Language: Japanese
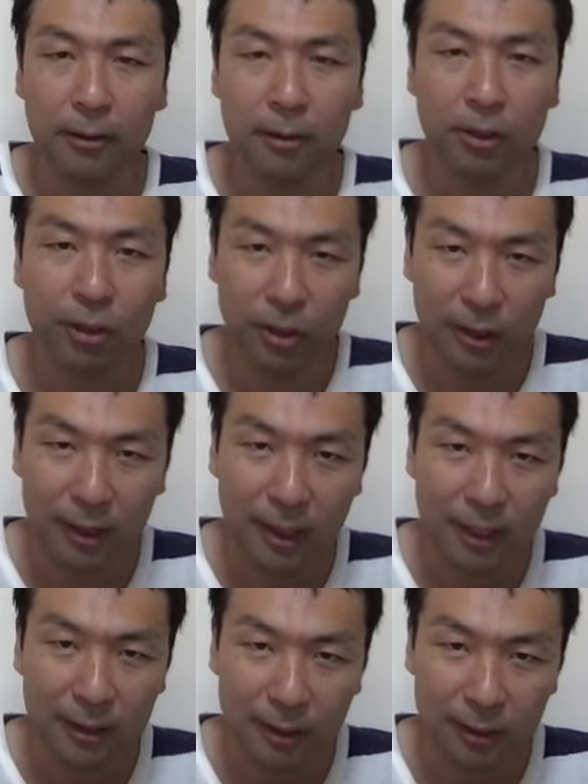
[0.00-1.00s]
続いて
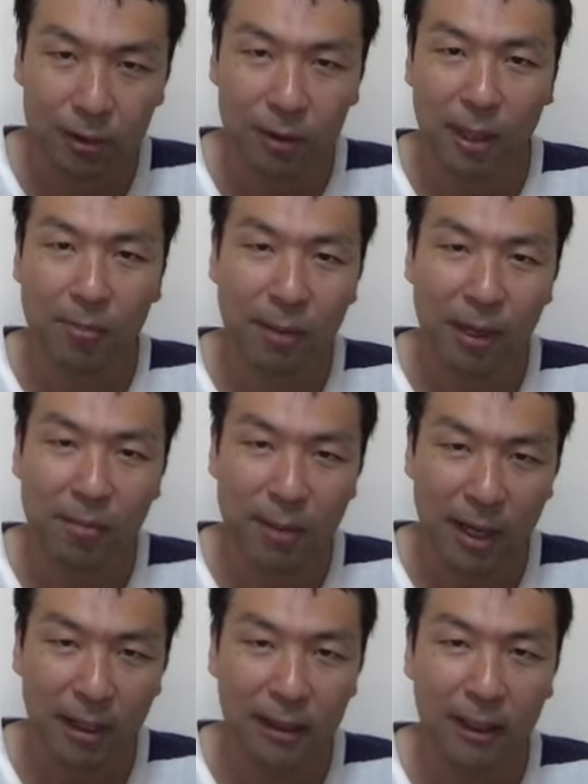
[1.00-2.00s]
対策の3番
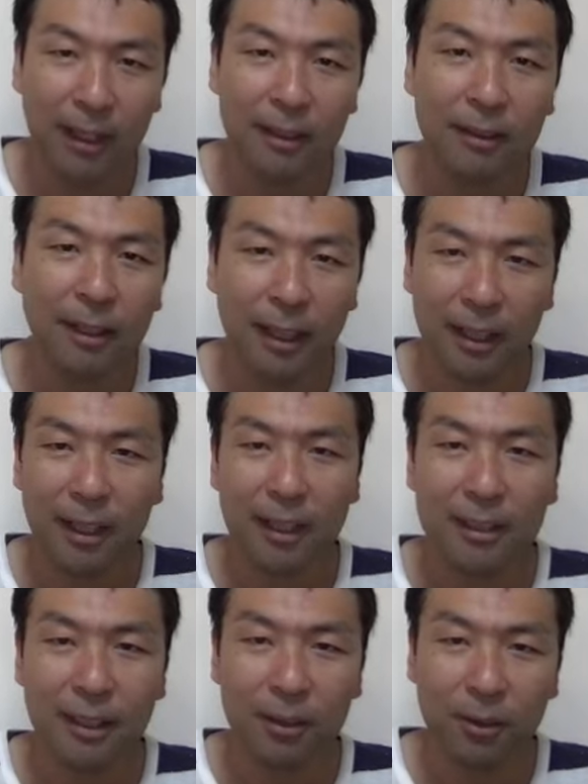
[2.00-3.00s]
目鑑定
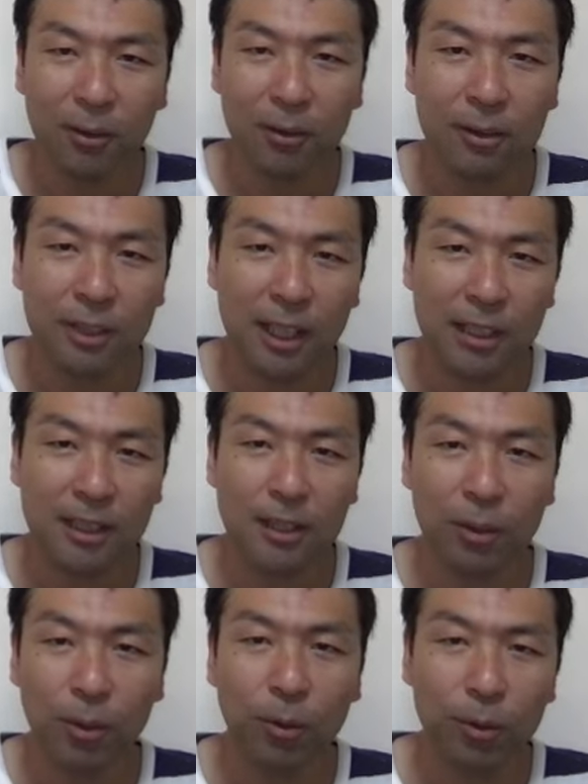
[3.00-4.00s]
会社の写真
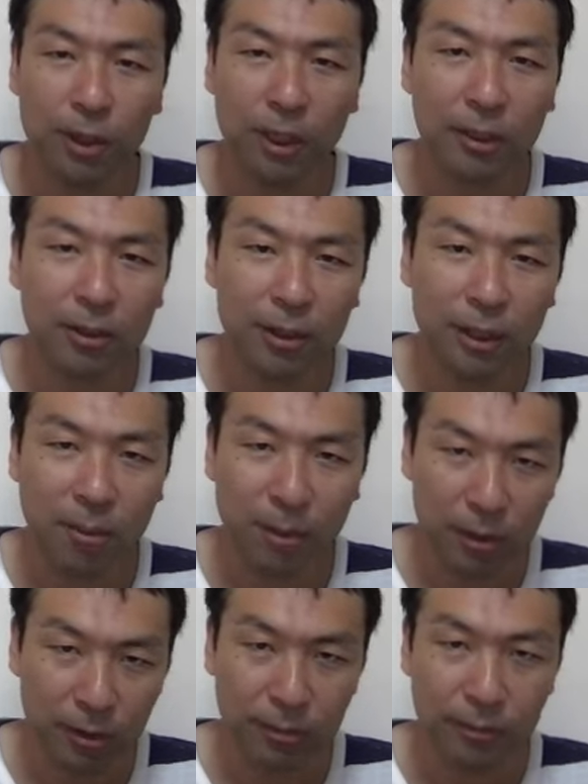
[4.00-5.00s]
と比較してみ
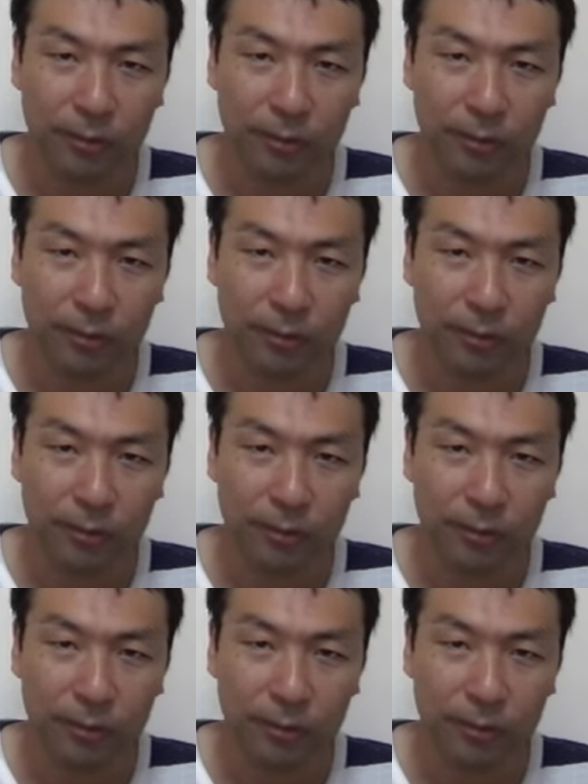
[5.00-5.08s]
る